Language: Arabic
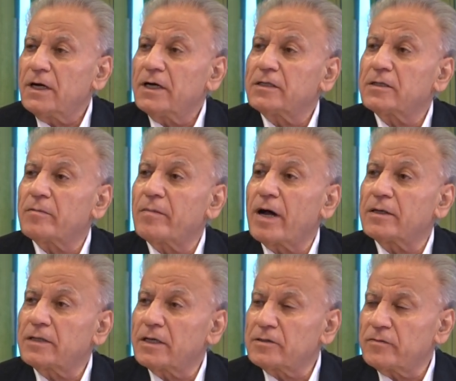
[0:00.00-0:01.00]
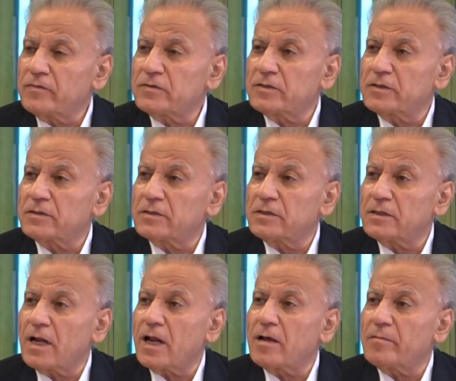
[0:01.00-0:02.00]
عندما أتيت في
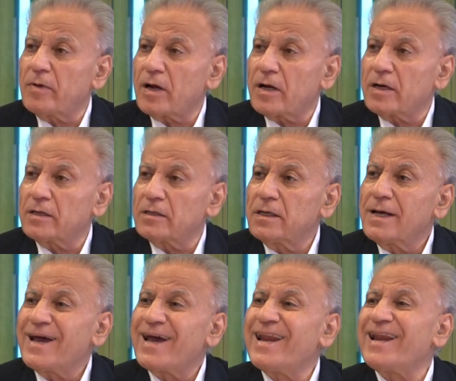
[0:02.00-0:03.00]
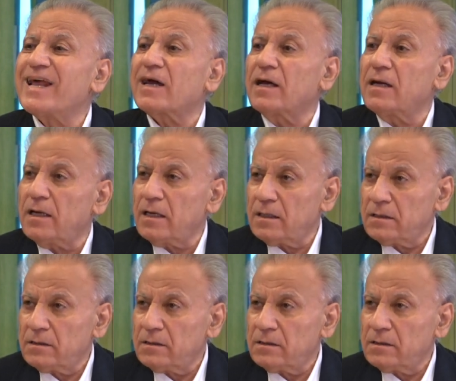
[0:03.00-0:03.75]
الستينات برلين إلا قلة